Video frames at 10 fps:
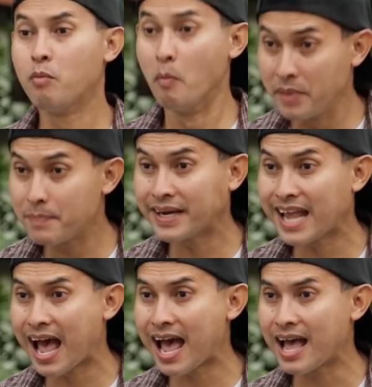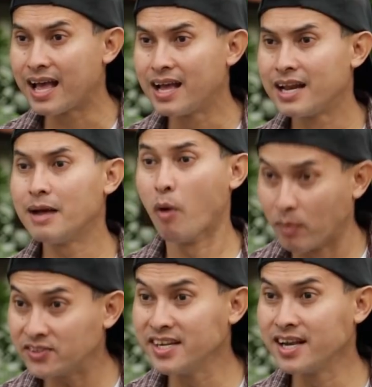ผมมีปัญญาแล้วผม
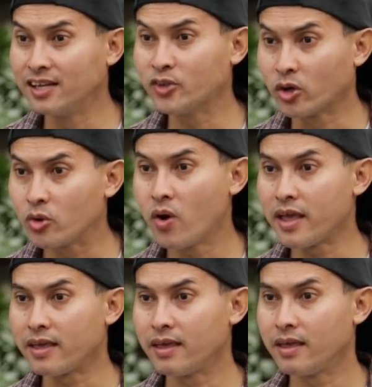ก็ซื้อเงินสดด้วย